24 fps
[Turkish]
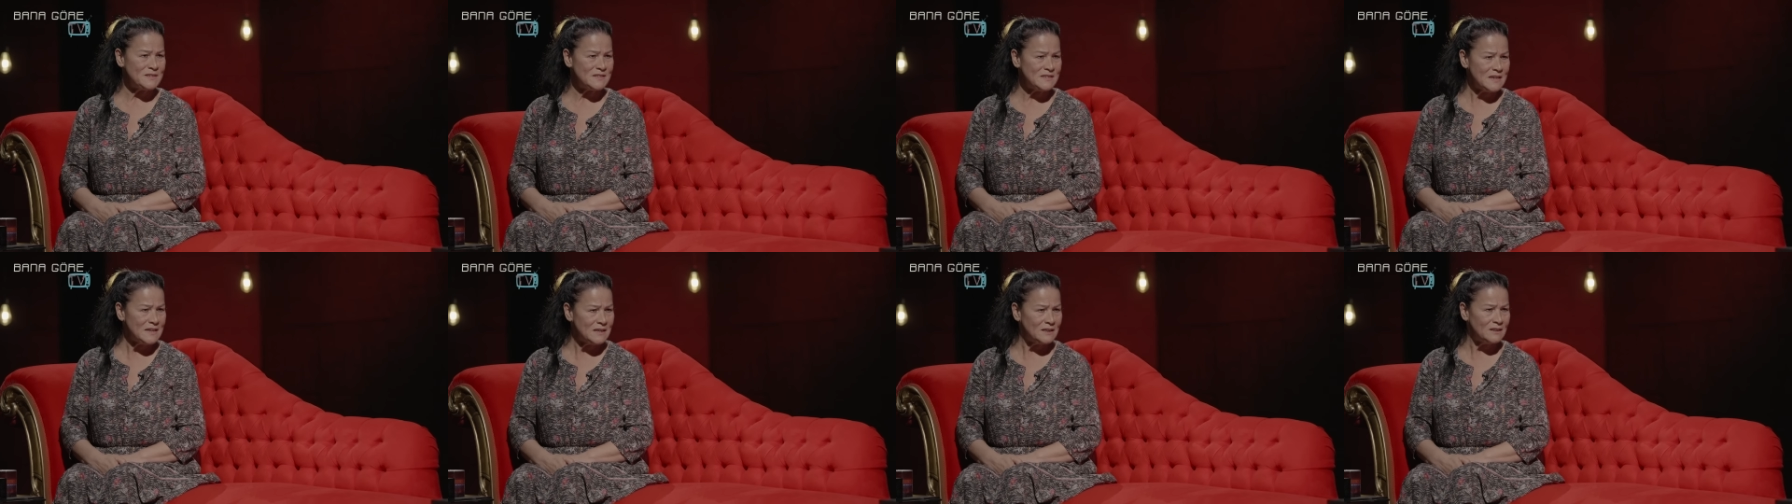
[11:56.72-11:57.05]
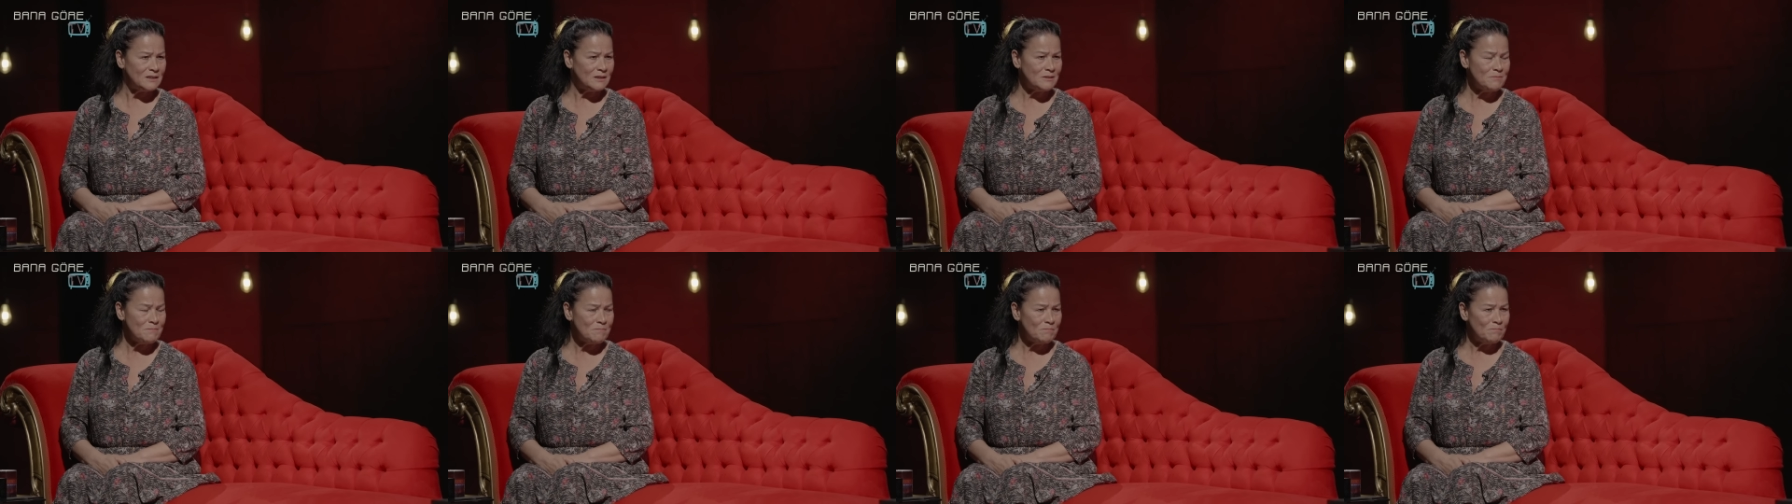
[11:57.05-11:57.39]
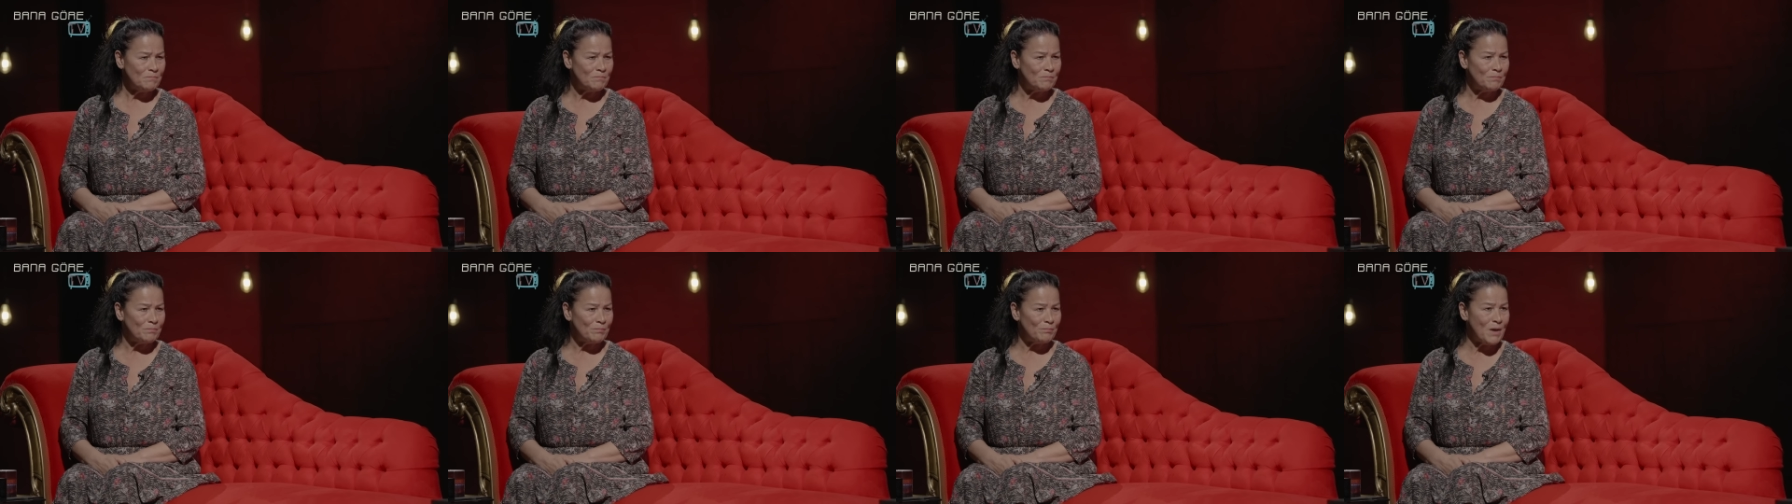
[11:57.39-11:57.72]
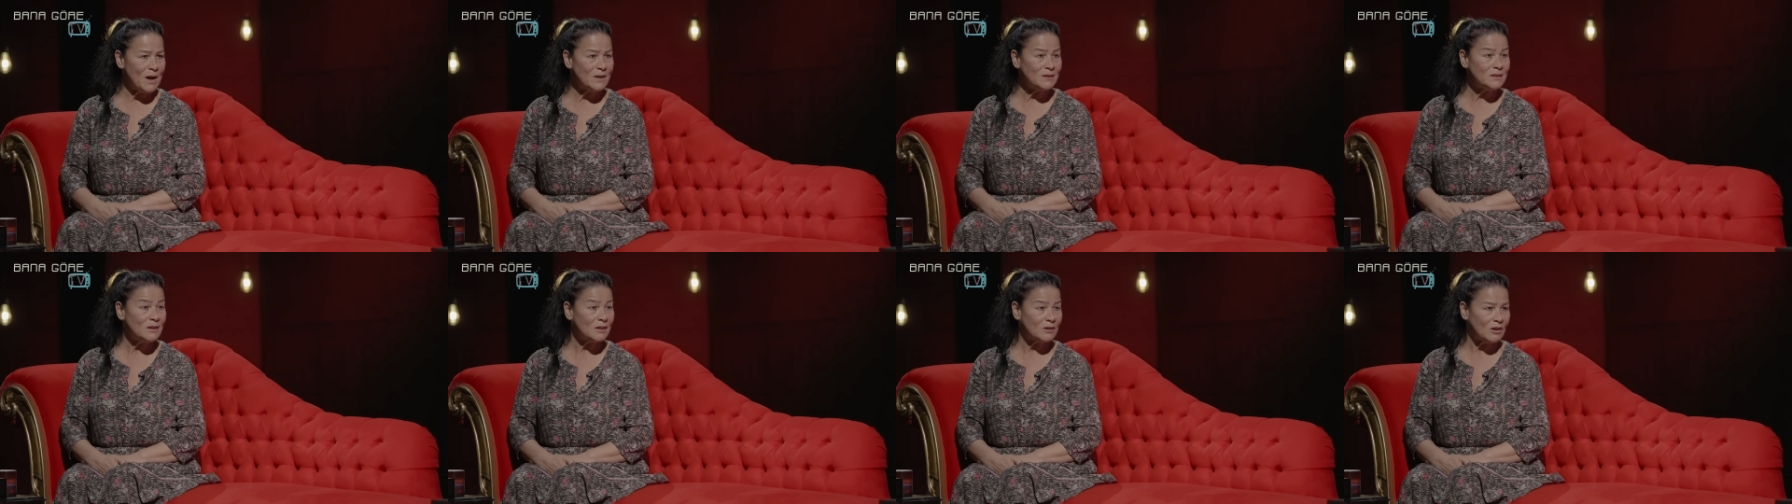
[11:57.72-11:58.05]
bilseydim
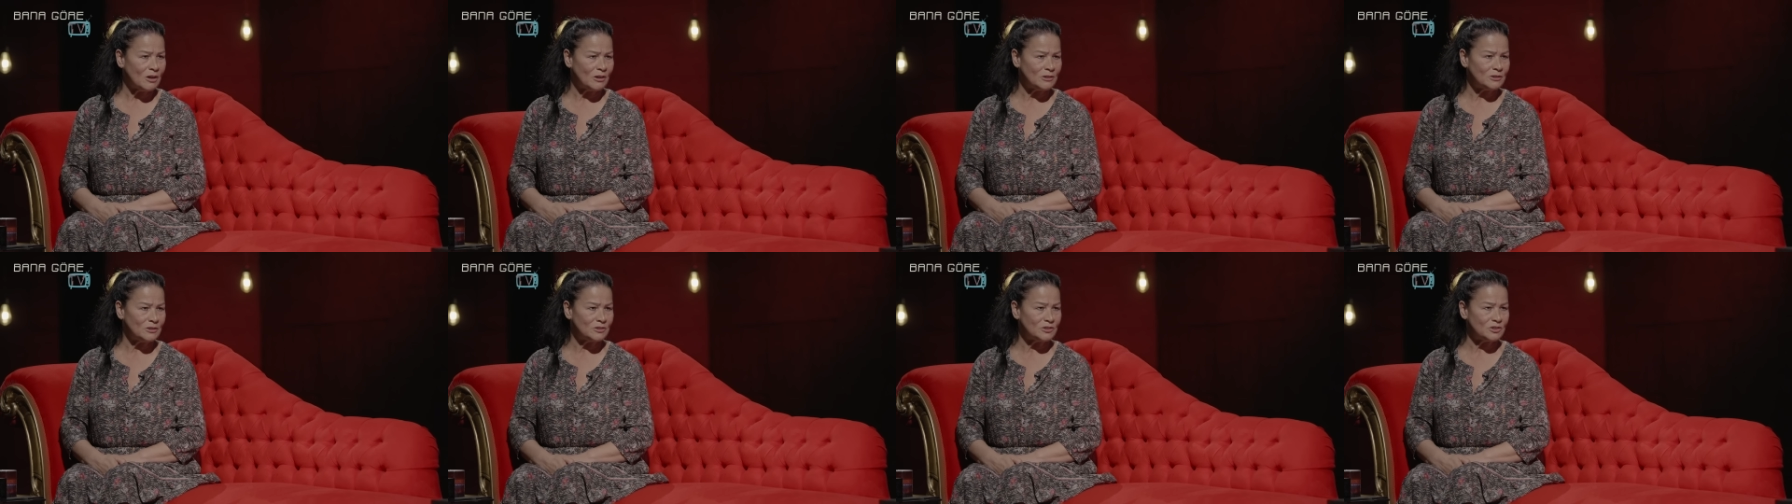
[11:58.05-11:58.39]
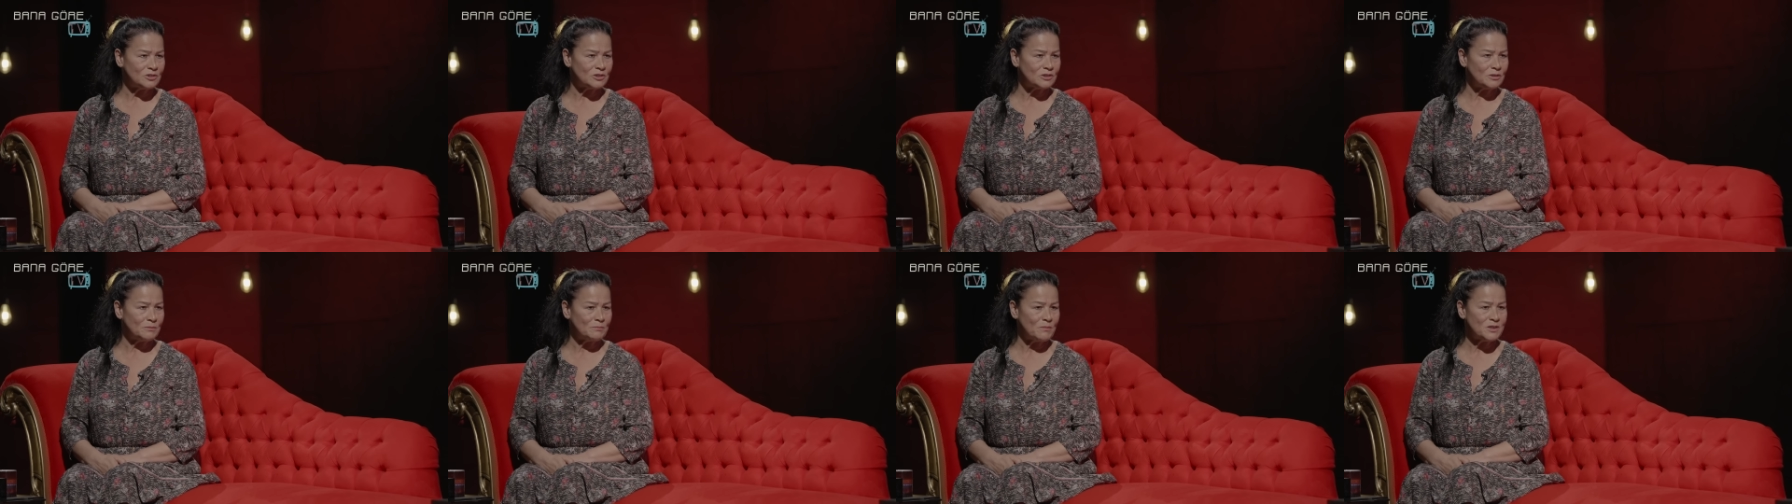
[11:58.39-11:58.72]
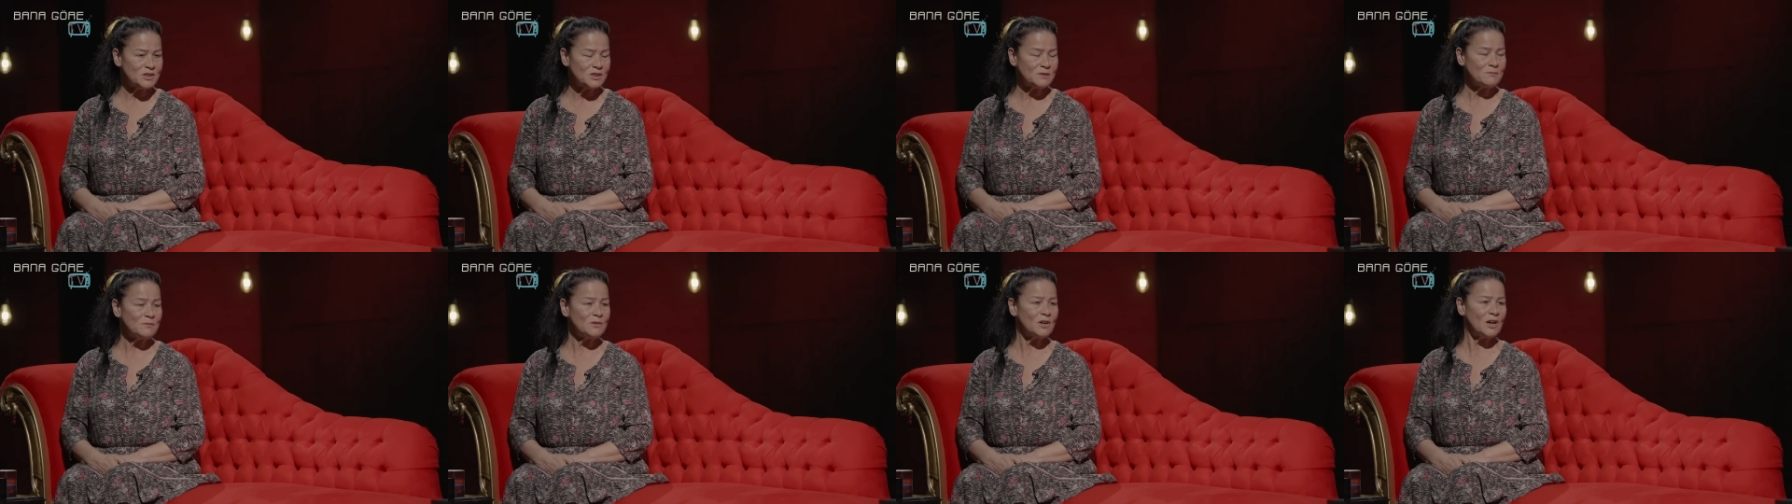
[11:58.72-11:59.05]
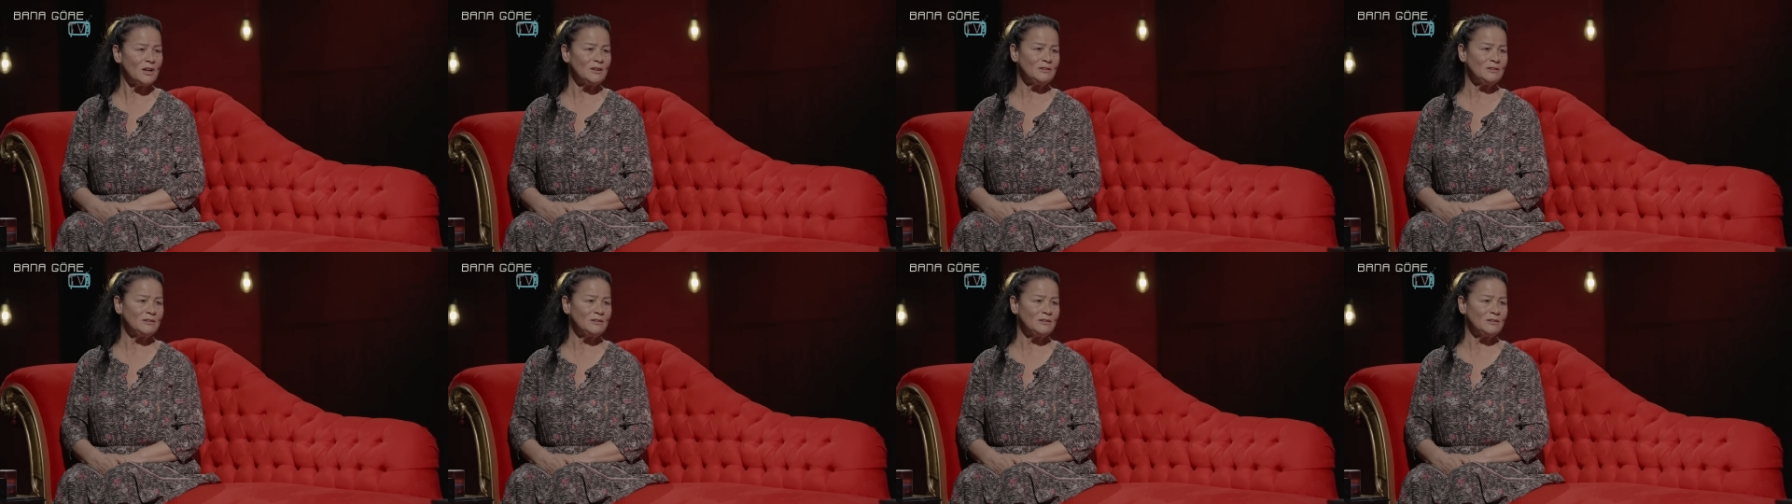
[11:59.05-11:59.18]
ben de kaldırırdım başımı,